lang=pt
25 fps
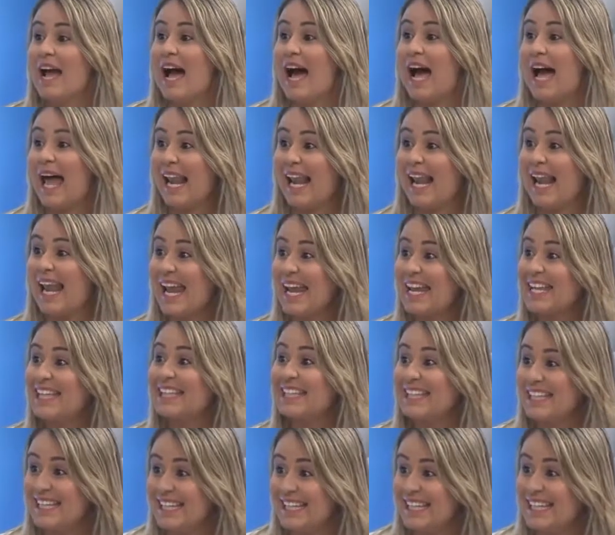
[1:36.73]

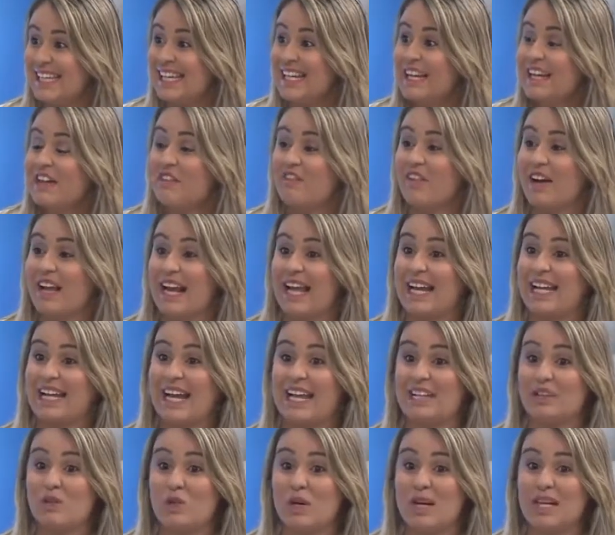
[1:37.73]
além de falar
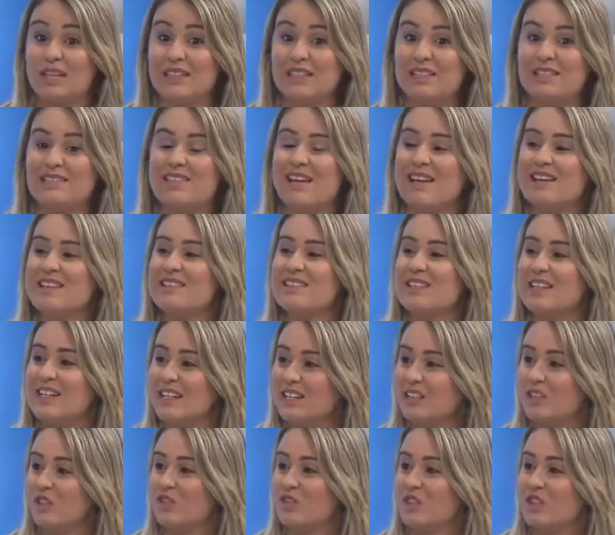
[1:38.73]
que é durante seis
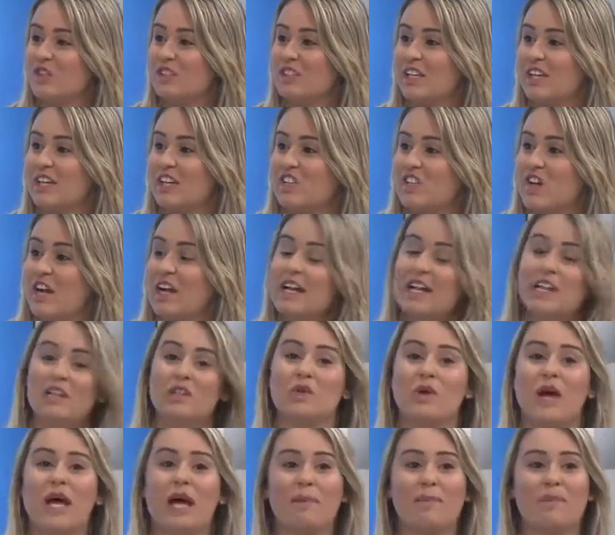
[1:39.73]
anos, ou seja,
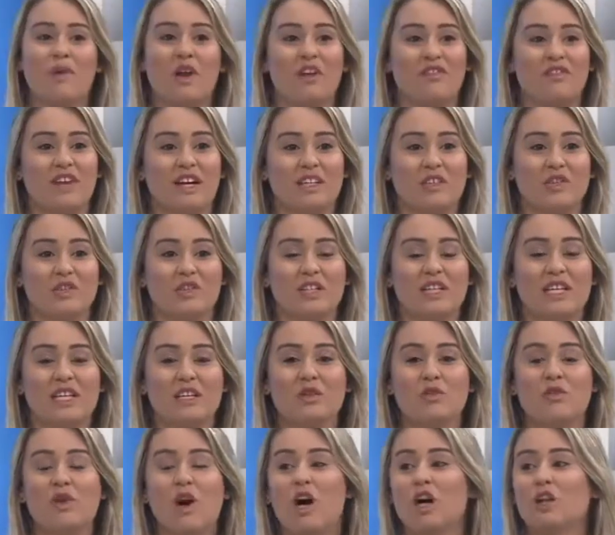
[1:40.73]
não é aprovar no dia
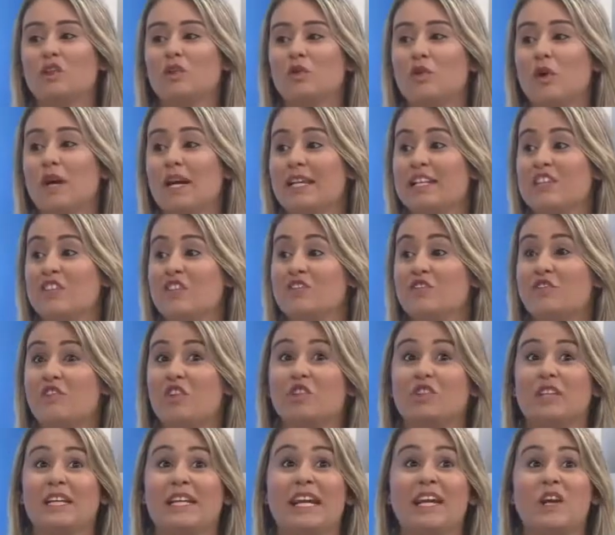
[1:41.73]
e no outro eles não
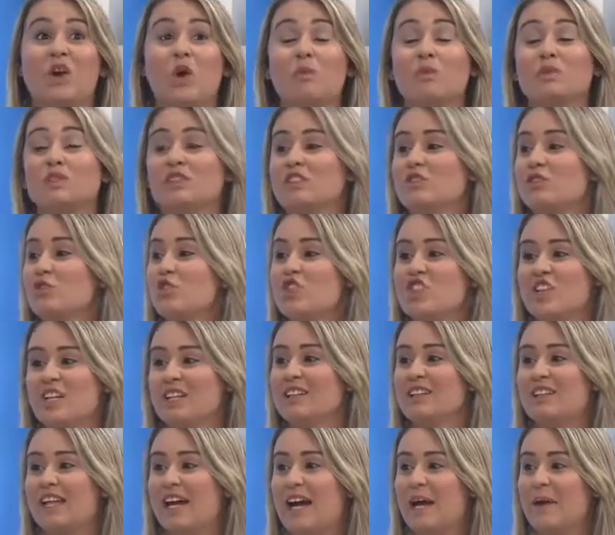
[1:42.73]
vão ter nem como se
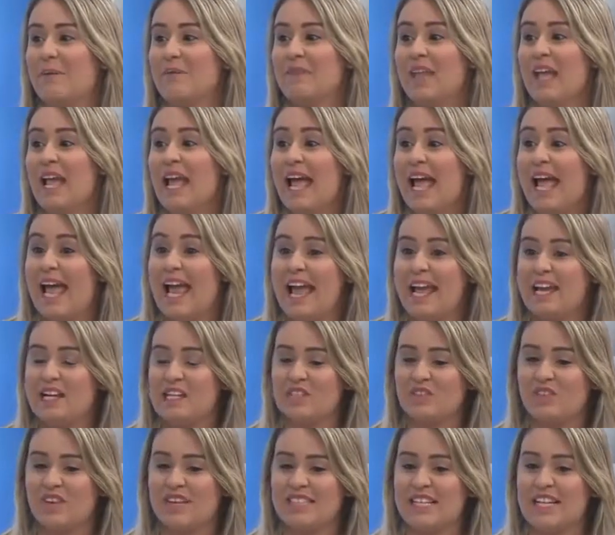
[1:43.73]
sustentar. É
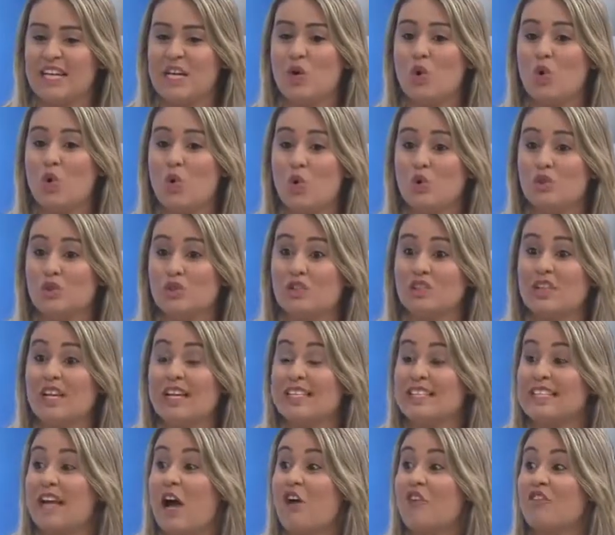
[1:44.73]
eles fazerem cursos,
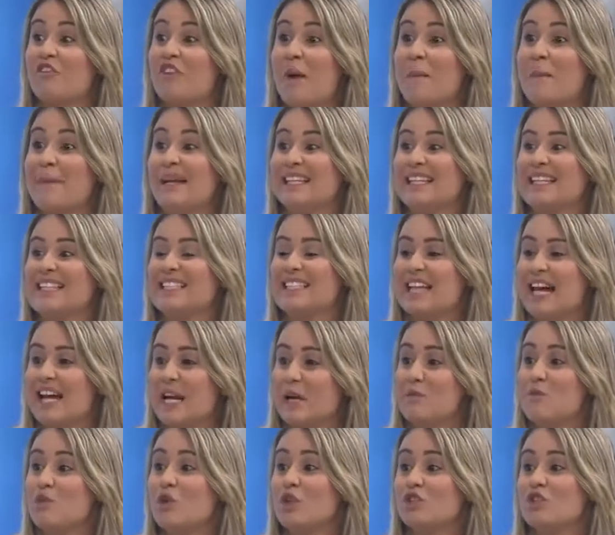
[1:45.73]
se
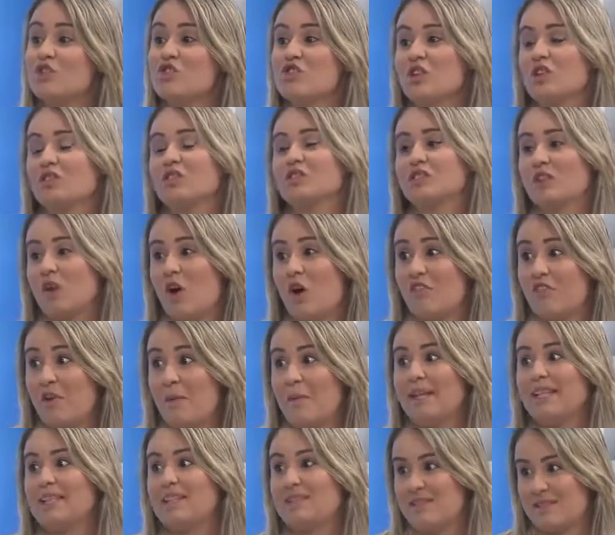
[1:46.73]
alfabetizarem, muitos não são
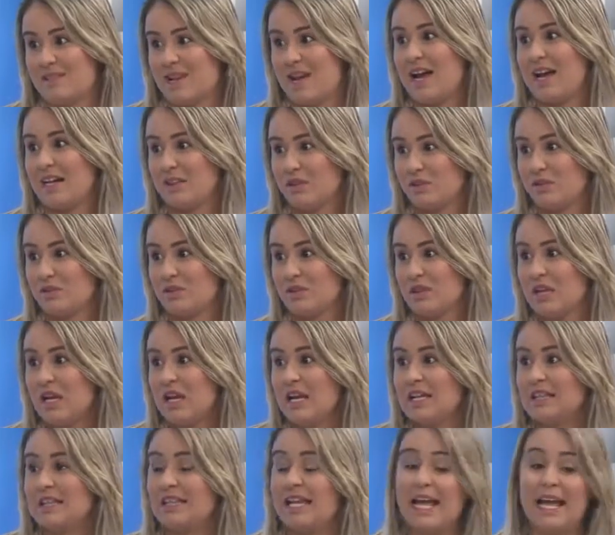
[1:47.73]
alfabetizados,
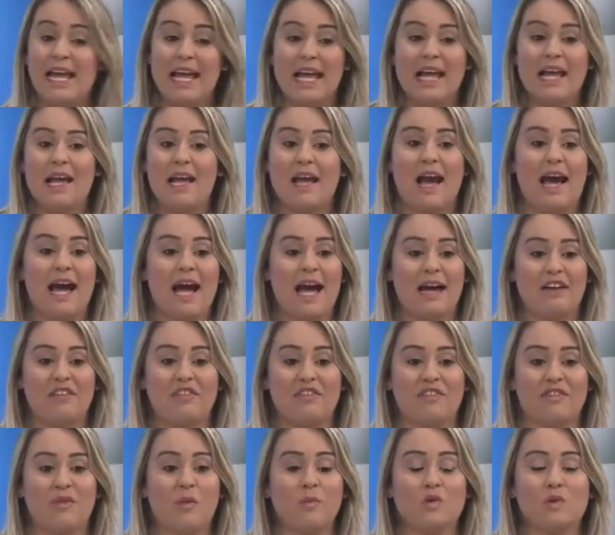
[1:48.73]
né?
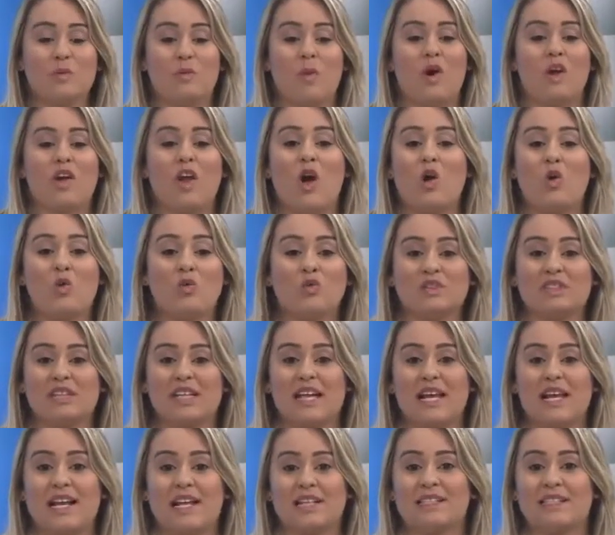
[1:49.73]
Ah, vamos supor que alguns
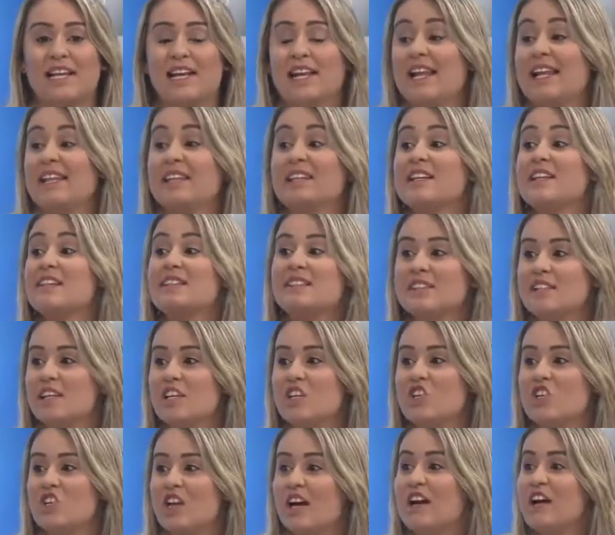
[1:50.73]
queiram ser
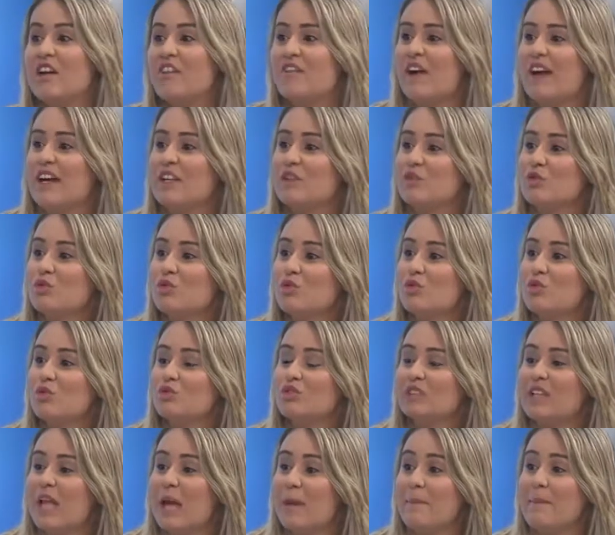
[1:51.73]
eletricista, faz o
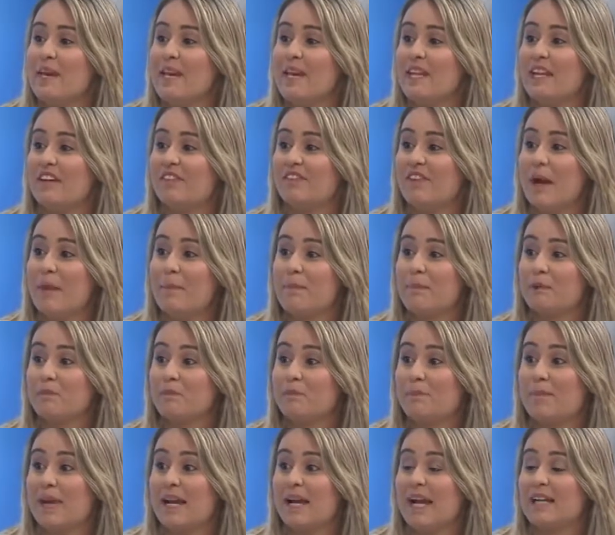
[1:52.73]
curso, termina, vai para
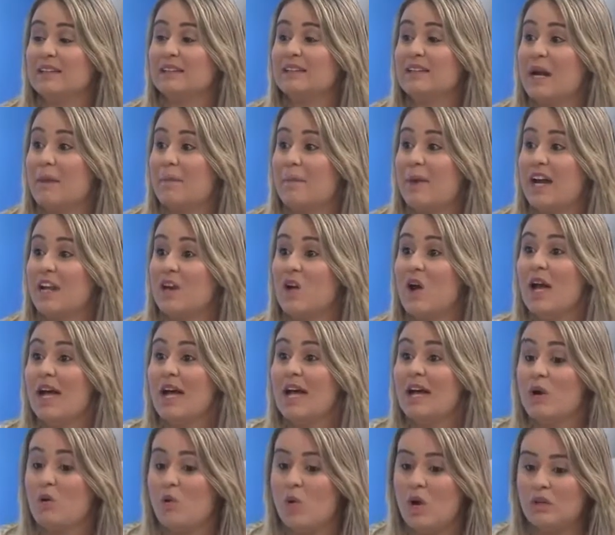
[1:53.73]
o mercado de trabalho,
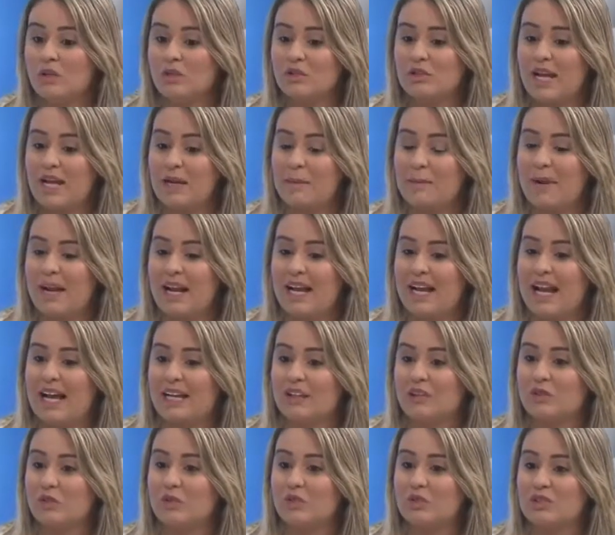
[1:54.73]
quando está
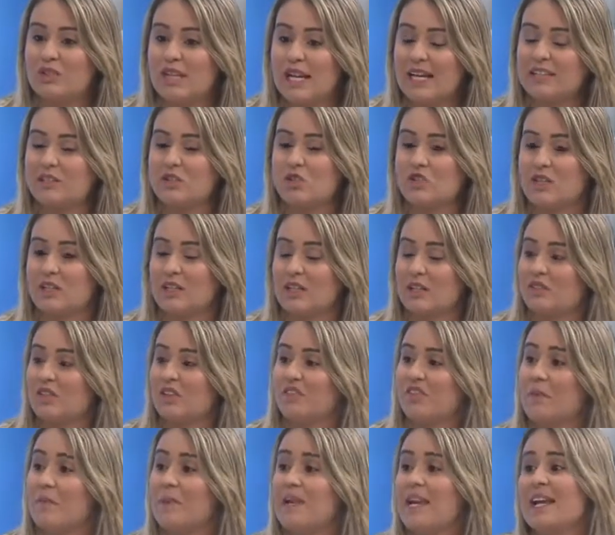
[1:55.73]
empregado, consegue sustentar
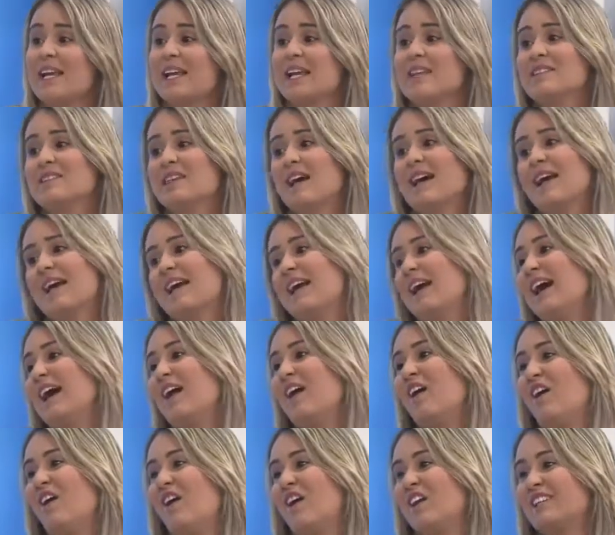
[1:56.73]
sua família, é que sai a
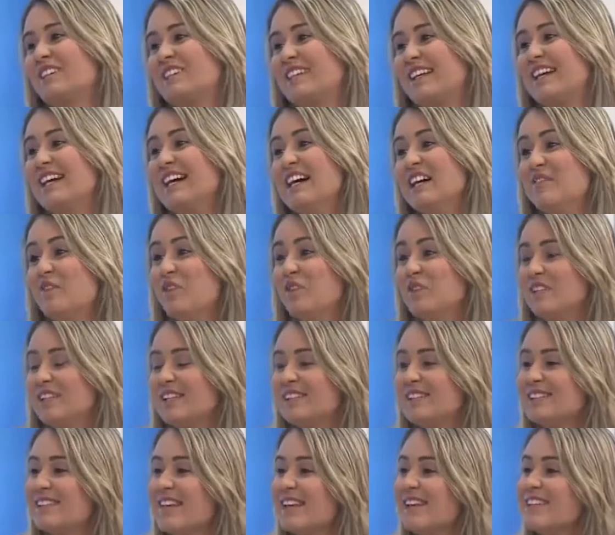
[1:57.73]
carroça. Vão
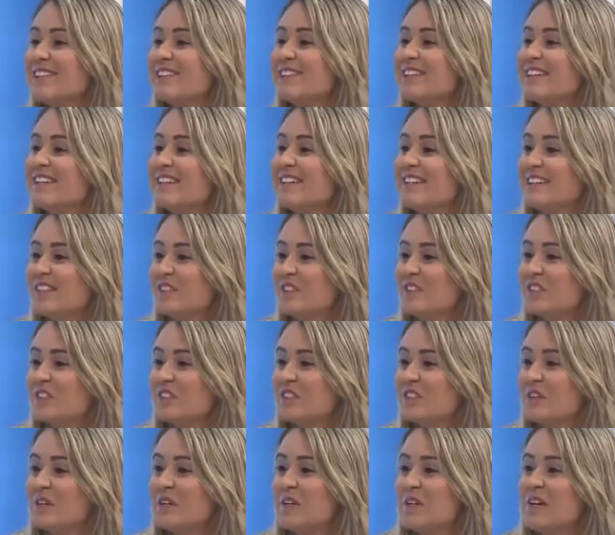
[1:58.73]
ser seis anos. Isso é um
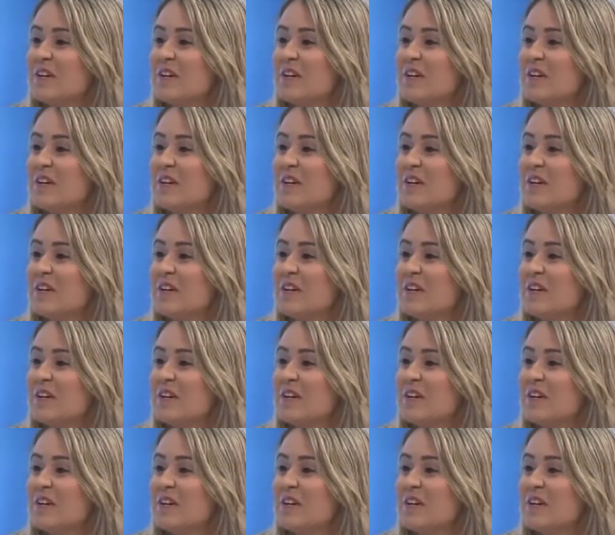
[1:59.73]
período